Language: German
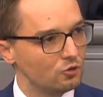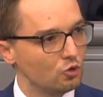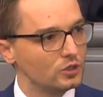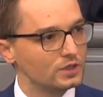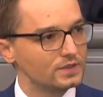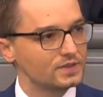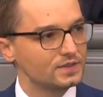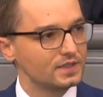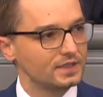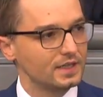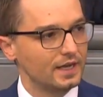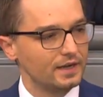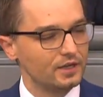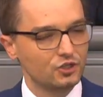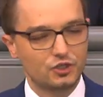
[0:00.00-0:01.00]
lohnt es
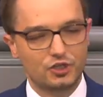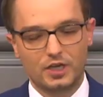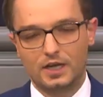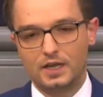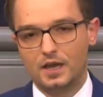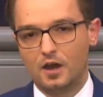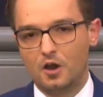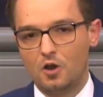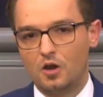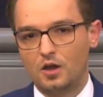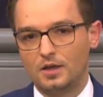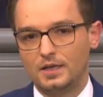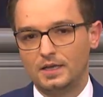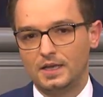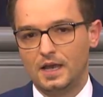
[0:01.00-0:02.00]
sich an der Stelle
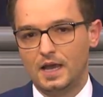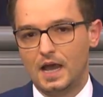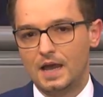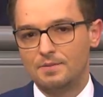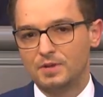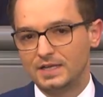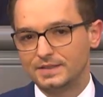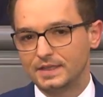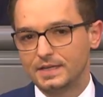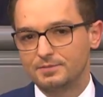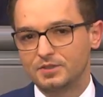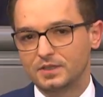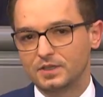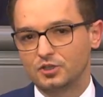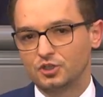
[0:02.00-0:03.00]
auch einmal
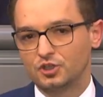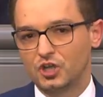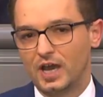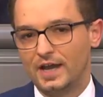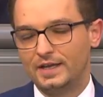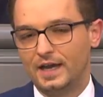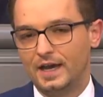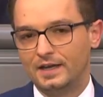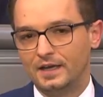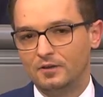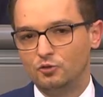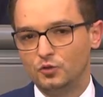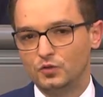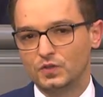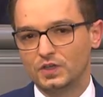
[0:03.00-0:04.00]
selbstkritisch eine
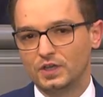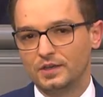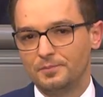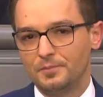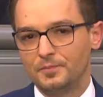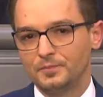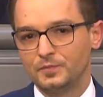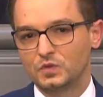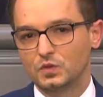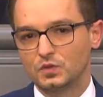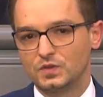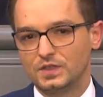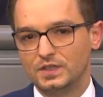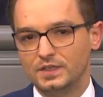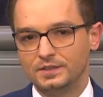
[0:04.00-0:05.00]
Analyse zu
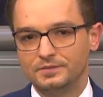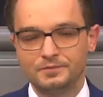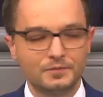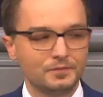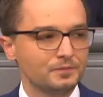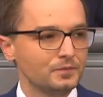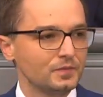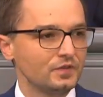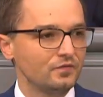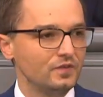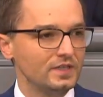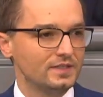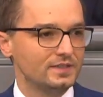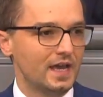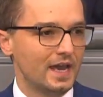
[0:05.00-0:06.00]
ziehen,
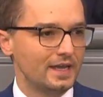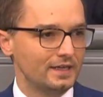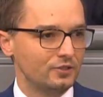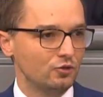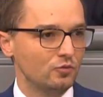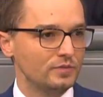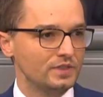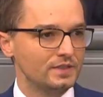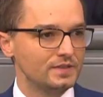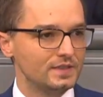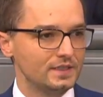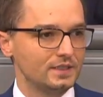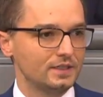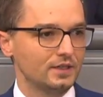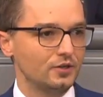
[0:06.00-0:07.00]
wie es eigentlich um den
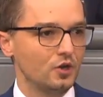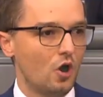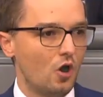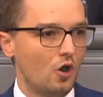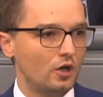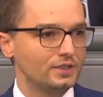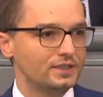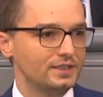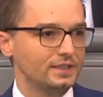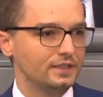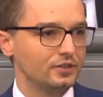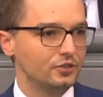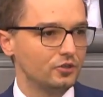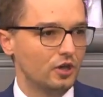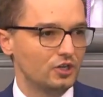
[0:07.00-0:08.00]
sicheren Ort
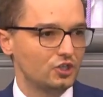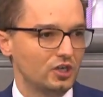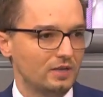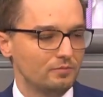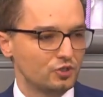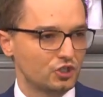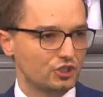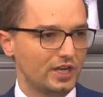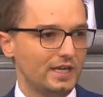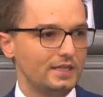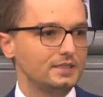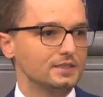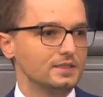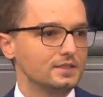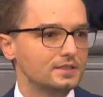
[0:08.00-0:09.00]
hier in Deutschland
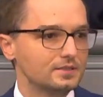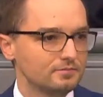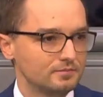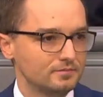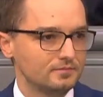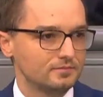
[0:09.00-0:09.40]
bestellt ist.